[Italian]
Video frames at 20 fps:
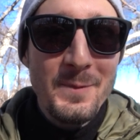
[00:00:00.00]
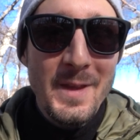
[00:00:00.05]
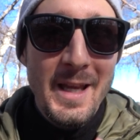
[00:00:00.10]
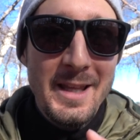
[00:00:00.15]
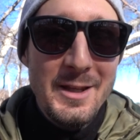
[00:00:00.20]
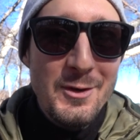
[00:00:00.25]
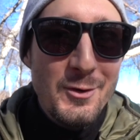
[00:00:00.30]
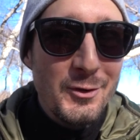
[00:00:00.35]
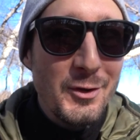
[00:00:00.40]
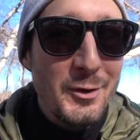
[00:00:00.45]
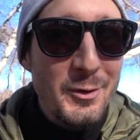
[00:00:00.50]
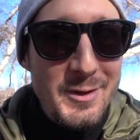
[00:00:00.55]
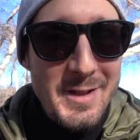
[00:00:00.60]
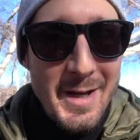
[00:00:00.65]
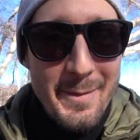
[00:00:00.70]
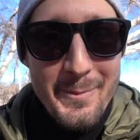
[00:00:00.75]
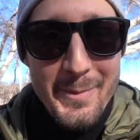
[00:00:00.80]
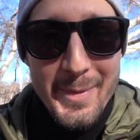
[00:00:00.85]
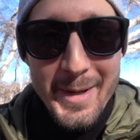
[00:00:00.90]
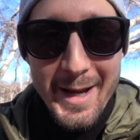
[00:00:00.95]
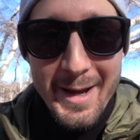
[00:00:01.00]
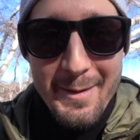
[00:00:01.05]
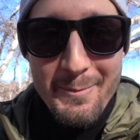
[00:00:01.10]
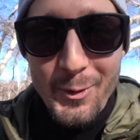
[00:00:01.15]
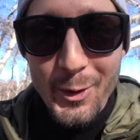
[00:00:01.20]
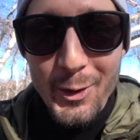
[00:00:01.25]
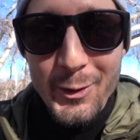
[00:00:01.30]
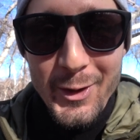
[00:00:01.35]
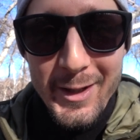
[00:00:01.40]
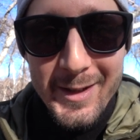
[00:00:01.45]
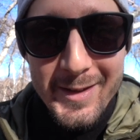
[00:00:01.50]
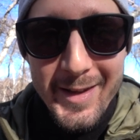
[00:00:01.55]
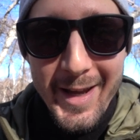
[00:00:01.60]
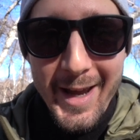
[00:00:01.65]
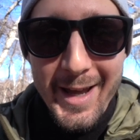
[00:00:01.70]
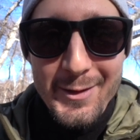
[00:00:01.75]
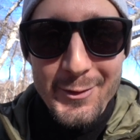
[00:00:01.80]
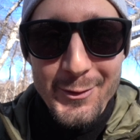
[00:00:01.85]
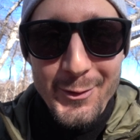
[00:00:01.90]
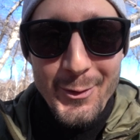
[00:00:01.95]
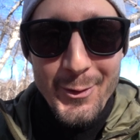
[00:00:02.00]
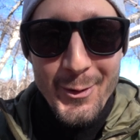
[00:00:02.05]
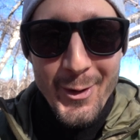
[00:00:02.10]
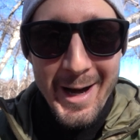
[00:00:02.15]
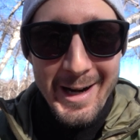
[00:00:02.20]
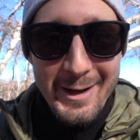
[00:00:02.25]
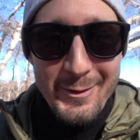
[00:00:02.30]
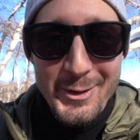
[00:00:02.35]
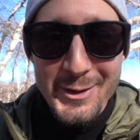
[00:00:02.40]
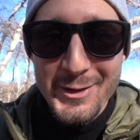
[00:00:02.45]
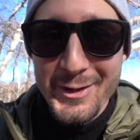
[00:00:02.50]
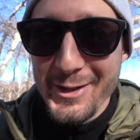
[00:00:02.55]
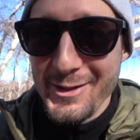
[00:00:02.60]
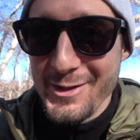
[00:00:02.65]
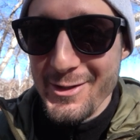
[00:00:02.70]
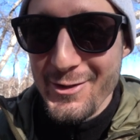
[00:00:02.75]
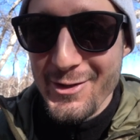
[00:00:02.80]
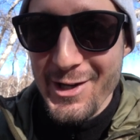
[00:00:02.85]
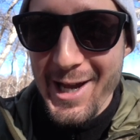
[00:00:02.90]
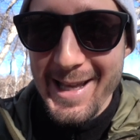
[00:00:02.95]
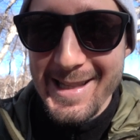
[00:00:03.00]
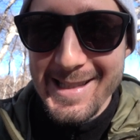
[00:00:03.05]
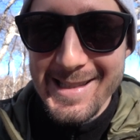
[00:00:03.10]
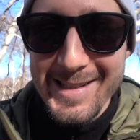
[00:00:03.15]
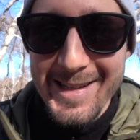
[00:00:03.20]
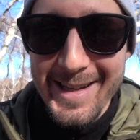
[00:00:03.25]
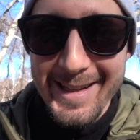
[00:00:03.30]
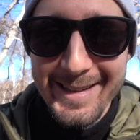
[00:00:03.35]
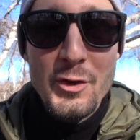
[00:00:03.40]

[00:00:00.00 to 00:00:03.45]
e io sono sempre molto attento alle vostre esigenze.